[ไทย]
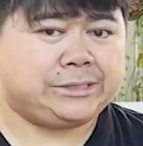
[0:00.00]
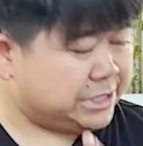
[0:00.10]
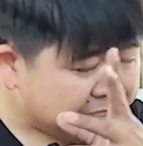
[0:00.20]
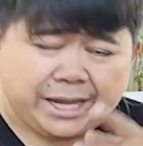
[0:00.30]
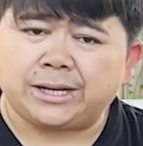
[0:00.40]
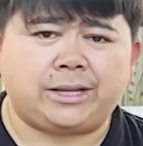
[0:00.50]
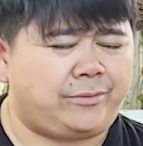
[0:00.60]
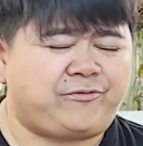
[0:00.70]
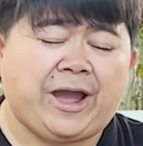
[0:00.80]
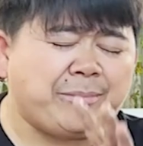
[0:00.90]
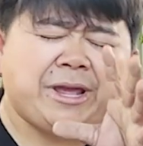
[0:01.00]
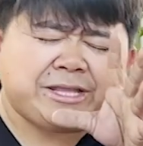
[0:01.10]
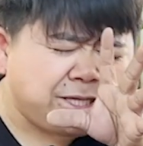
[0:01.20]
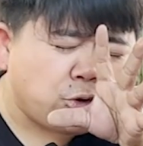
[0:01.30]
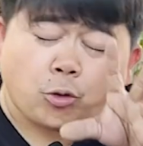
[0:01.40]
สังเกตเลย ฟาร์มไหน
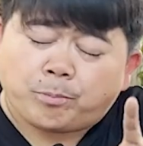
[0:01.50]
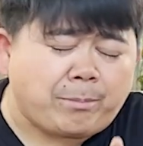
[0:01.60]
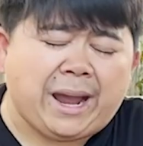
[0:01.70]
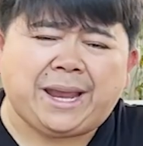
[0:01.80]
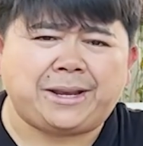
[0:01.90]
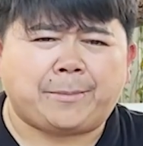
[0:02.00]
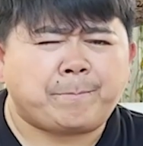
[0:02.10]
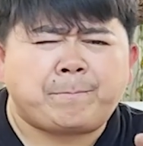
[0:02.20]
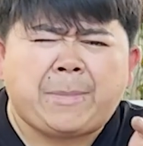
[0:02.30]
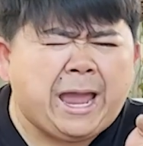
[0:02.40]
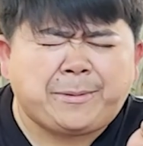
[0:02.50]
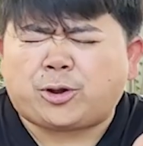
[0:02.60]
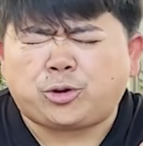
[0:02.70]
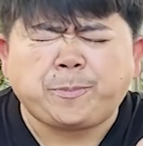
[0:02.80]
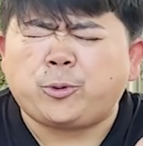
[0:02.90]
ที่อบไม้เนี่ย ไม้แบบ
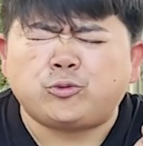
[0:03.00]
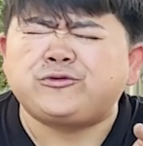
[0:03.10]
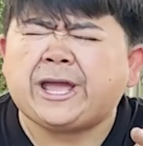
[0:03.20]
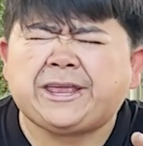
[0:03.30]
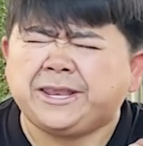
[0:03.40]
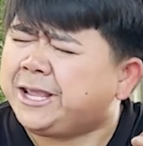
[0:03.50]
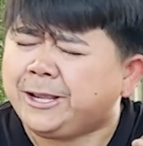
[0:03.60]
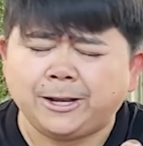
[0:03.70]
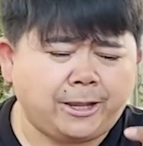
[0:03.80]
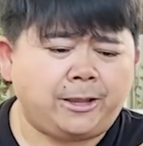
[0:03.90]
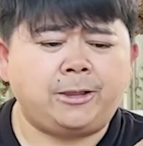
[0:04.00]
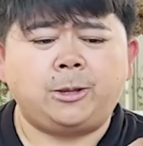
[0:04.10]
เขาจะผิวใสนิ่งเลย